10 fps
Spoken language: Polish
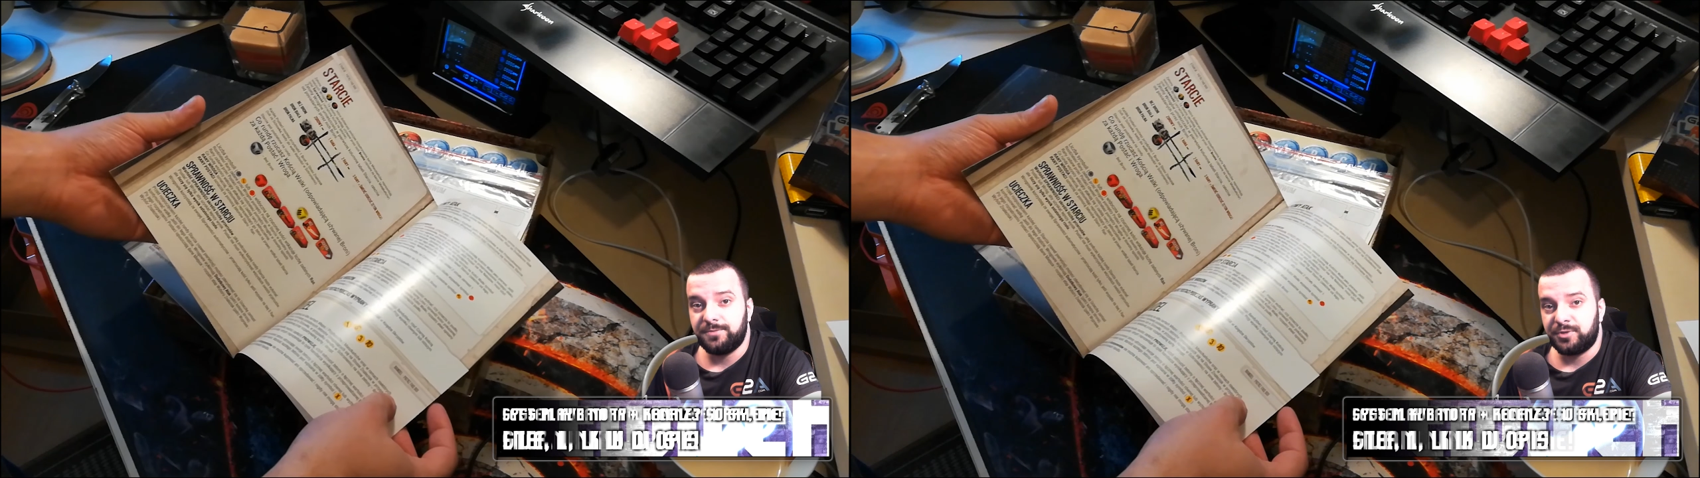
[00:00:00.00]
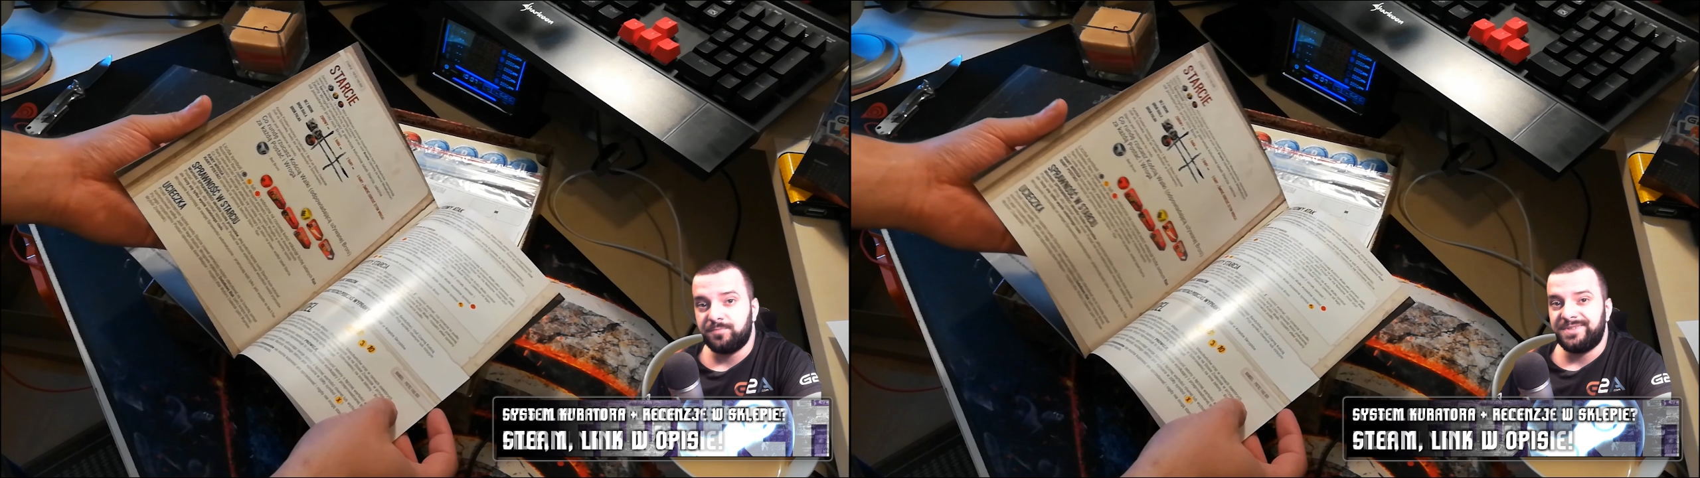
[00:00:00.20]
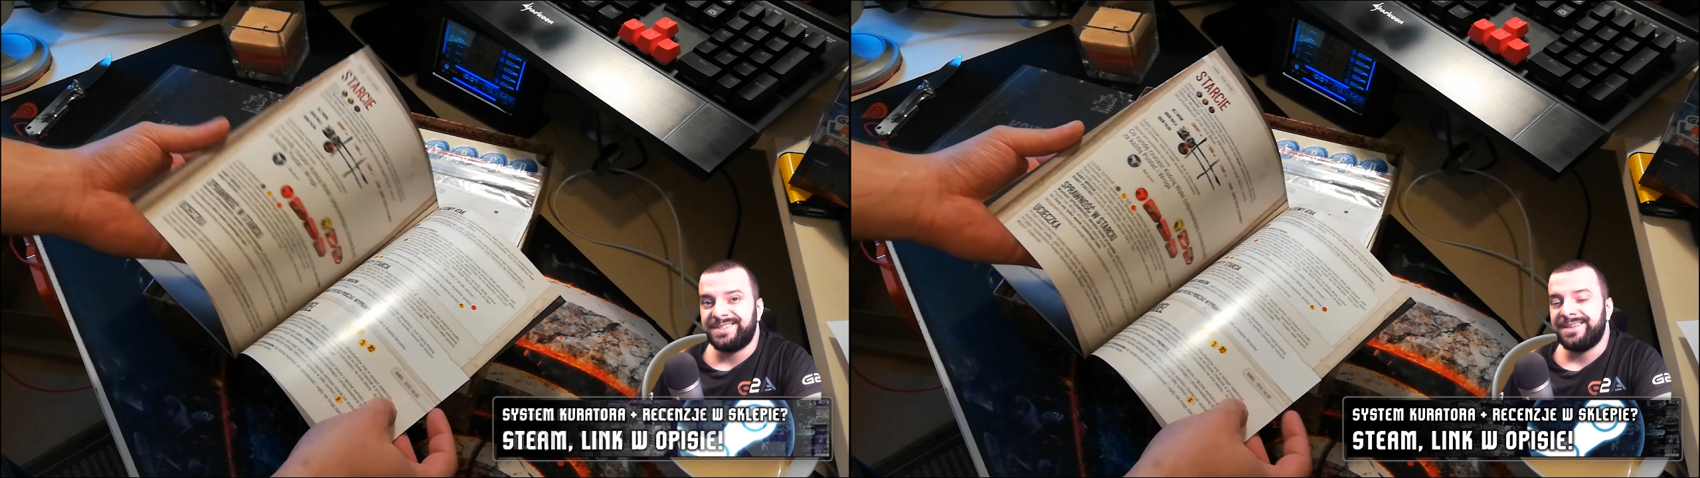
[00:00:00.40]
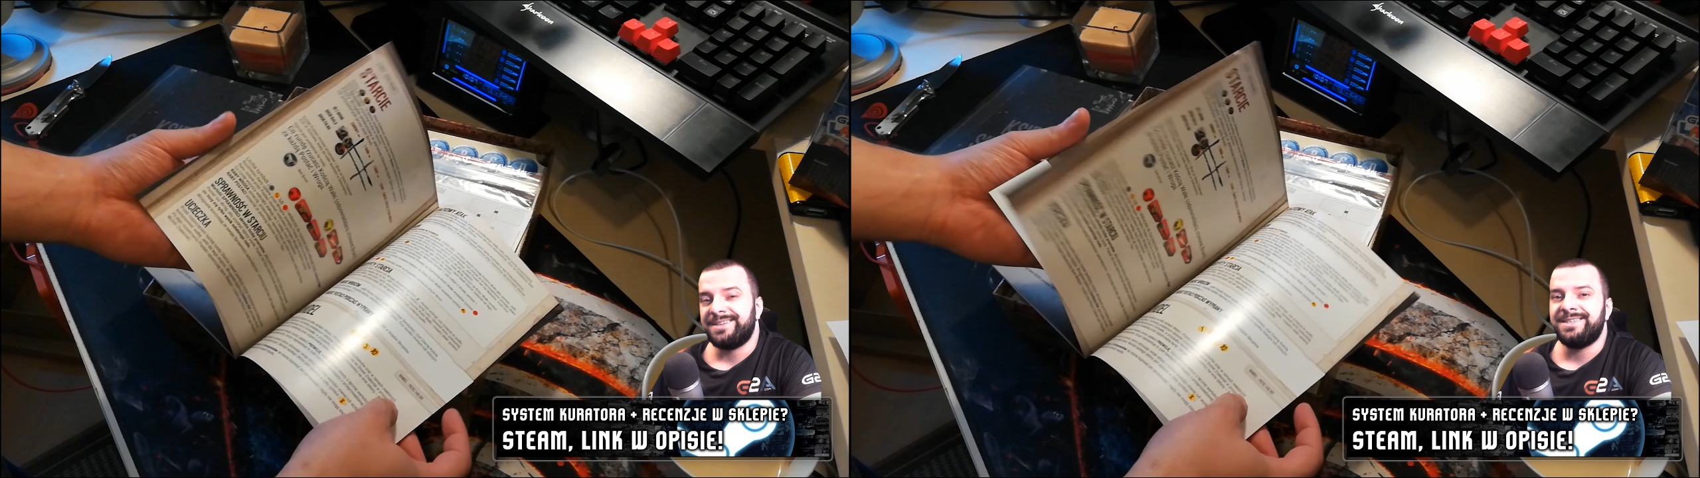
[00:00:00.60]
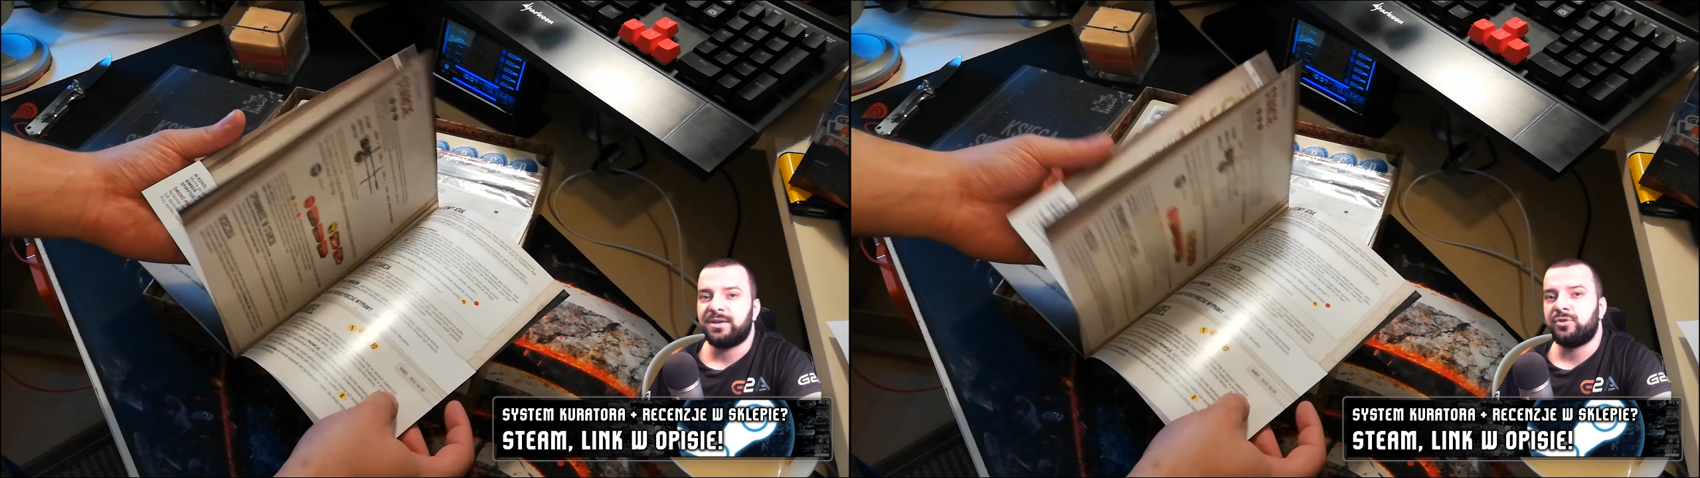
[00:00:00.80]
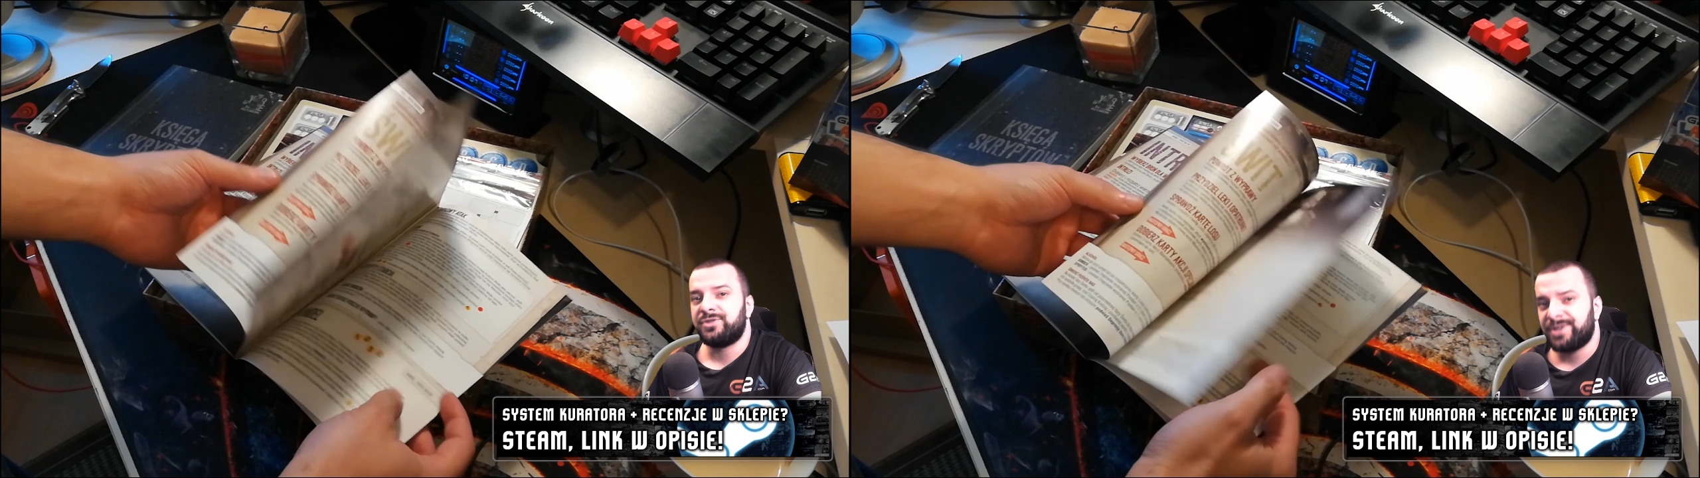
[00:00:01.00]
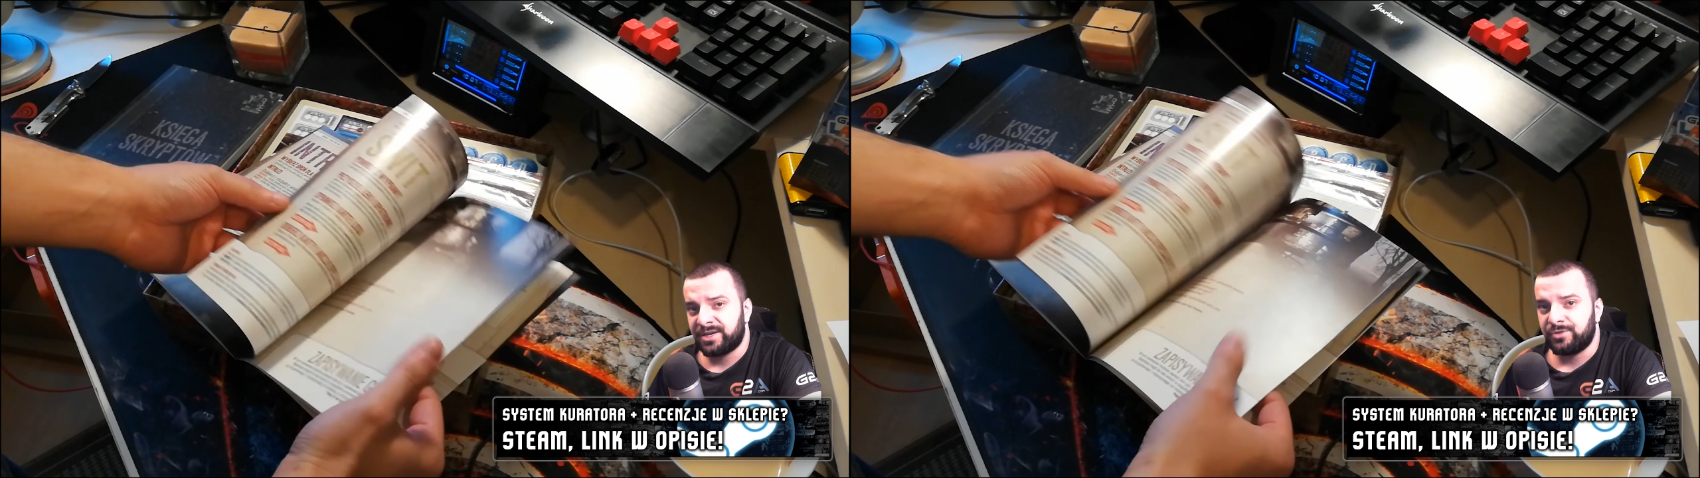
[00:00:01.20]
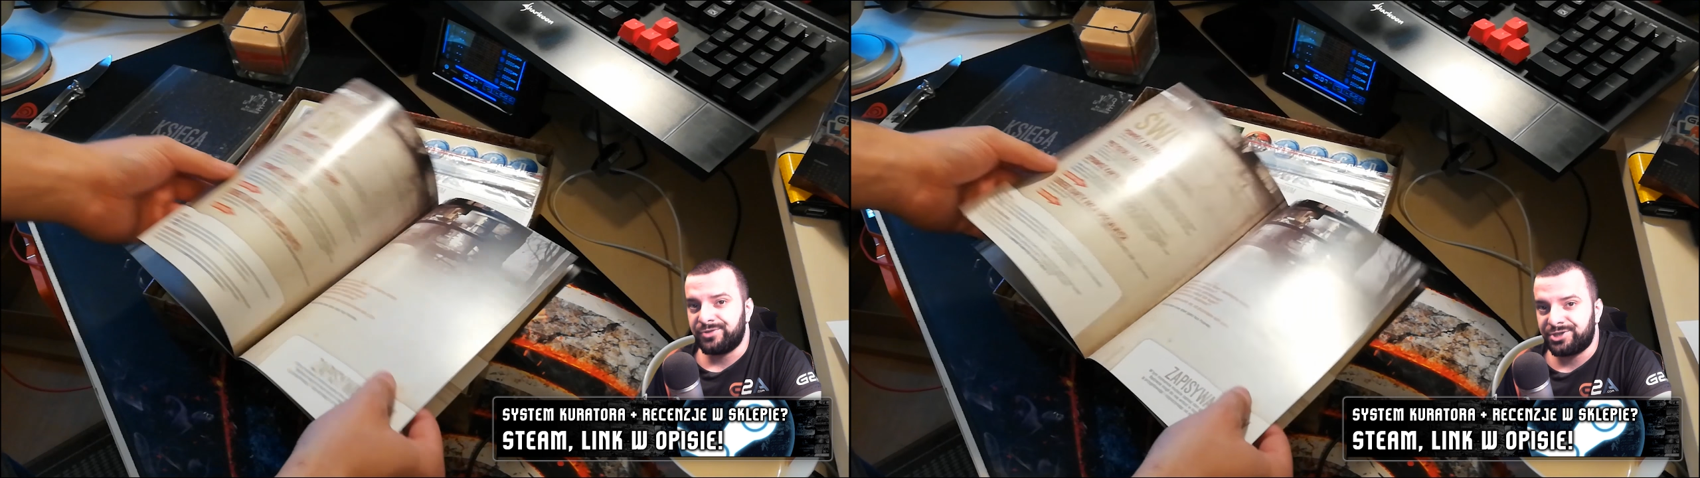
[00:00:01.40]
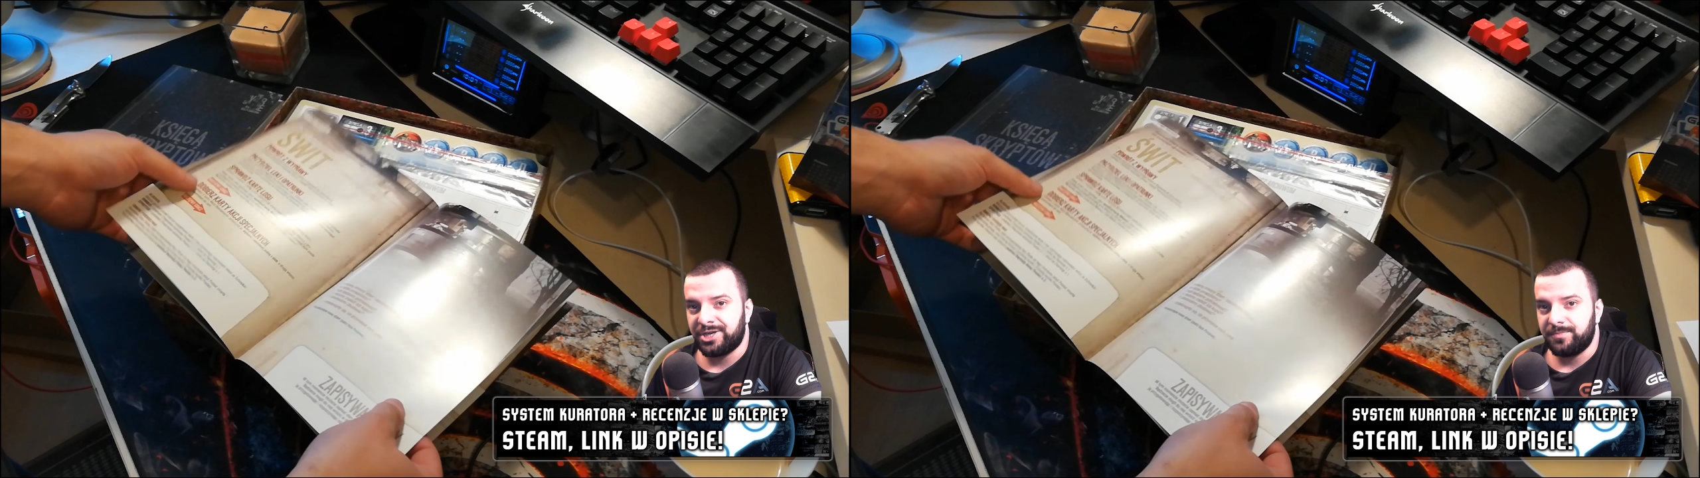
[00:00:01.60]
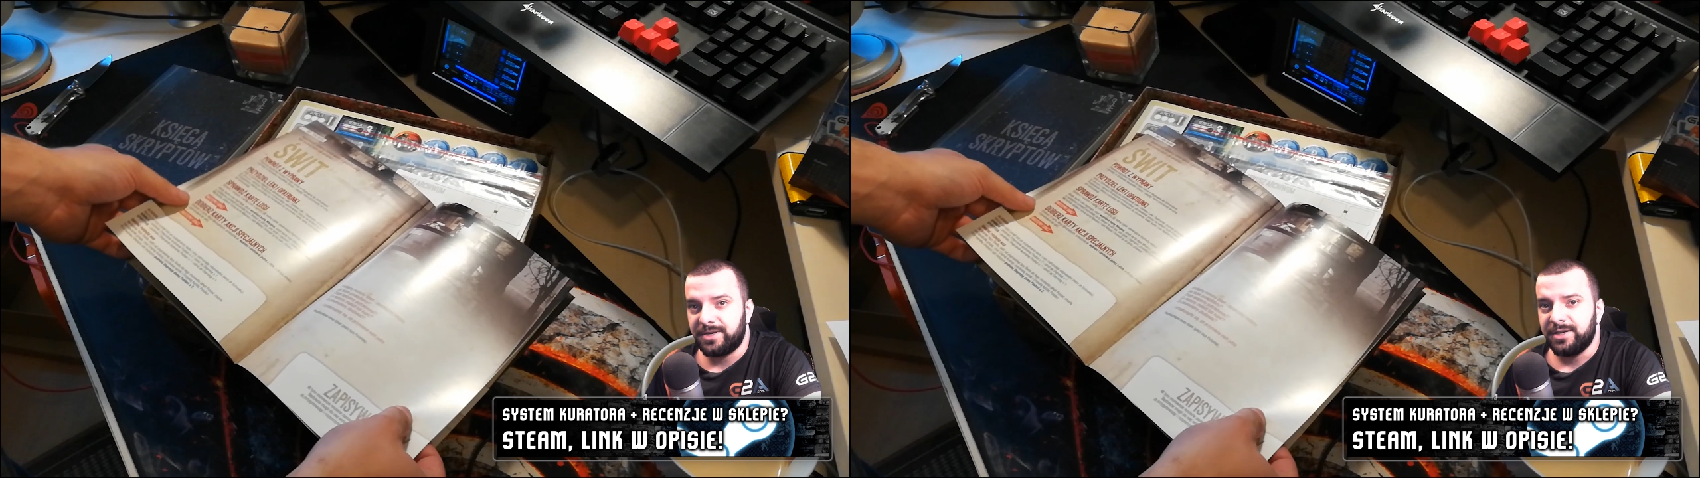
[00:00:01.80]
przypisanych jako tako do
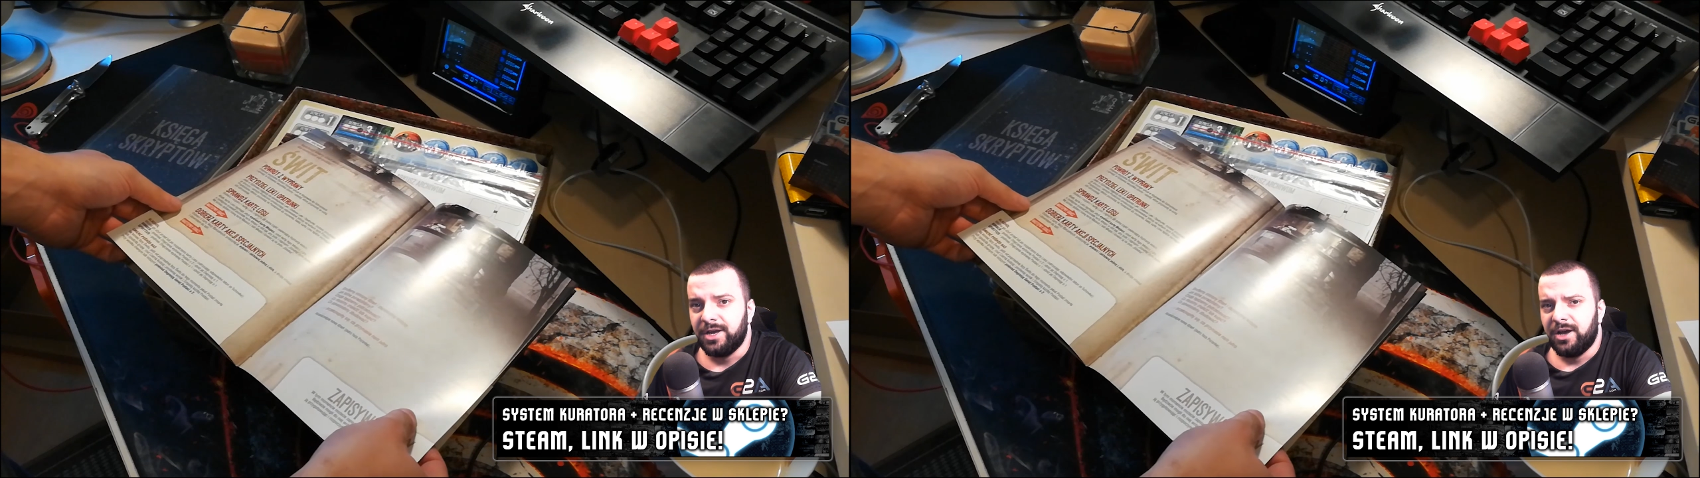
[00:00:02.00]
siebie,